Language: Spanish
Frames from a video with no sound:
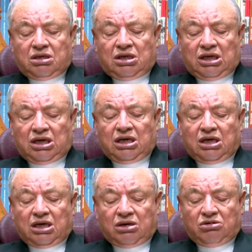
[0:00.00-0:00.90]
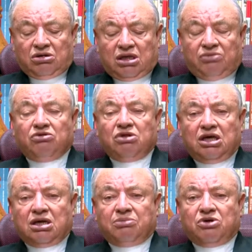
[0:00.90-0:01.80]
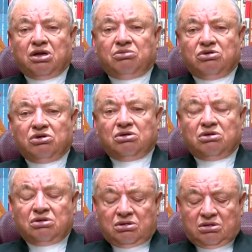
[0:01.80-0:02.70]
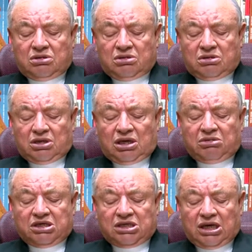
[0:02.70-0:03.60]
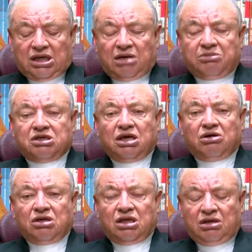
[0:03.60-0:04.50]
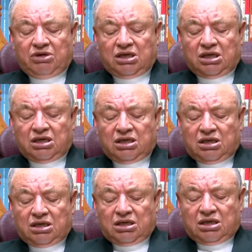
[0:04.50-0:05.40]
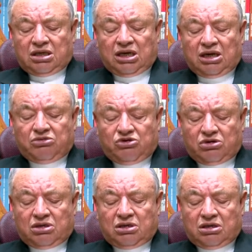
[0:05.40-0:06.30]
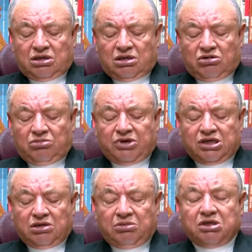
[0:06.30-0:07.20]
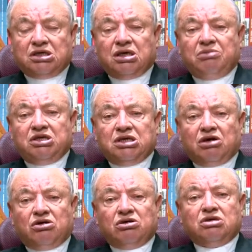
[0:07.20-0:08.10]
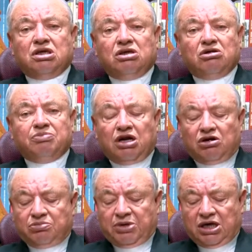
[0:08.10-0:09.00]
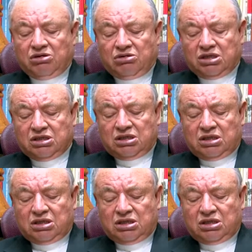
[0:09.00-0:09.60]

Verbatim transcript: y le encargó que difundiera por el mundo el mensaje de la misericordia divina, del amor compasivo y misericordioso de Dios para los pecadores.